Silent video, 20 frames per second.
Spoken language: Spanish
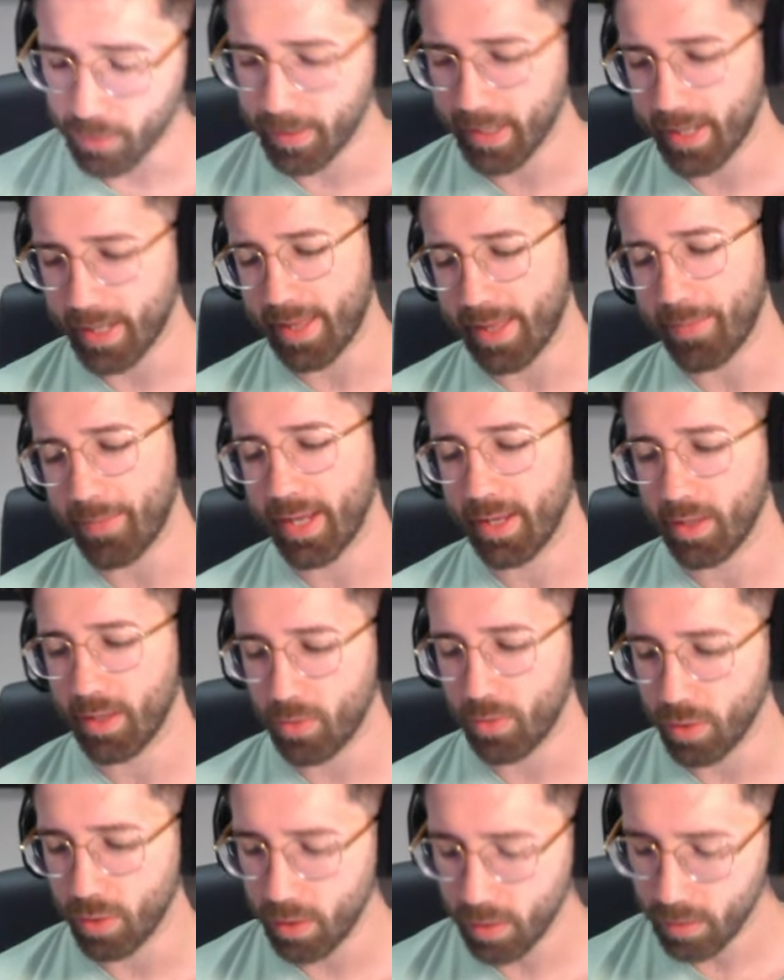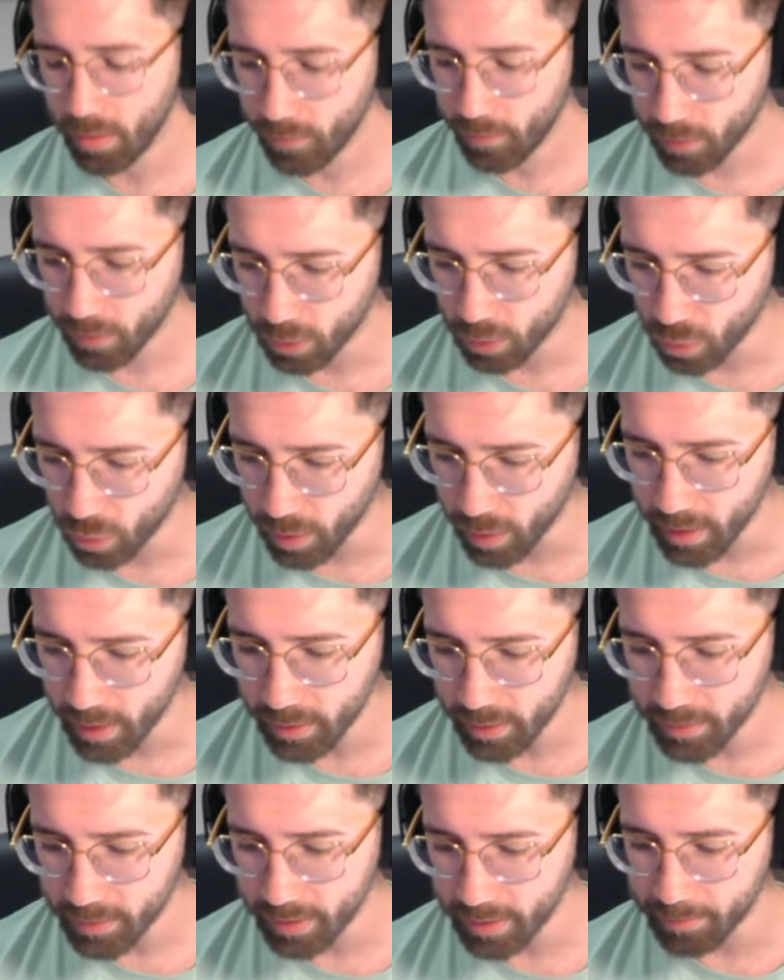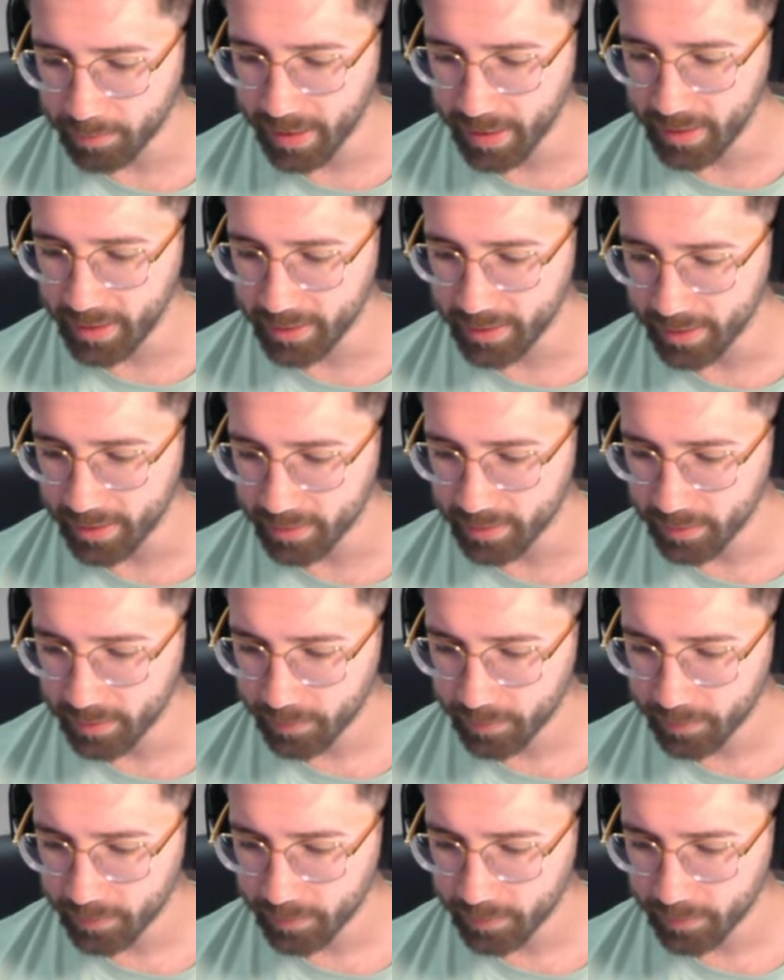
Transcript: venga, dame... ¿Eh? ¿Esto qué es? Espaditas.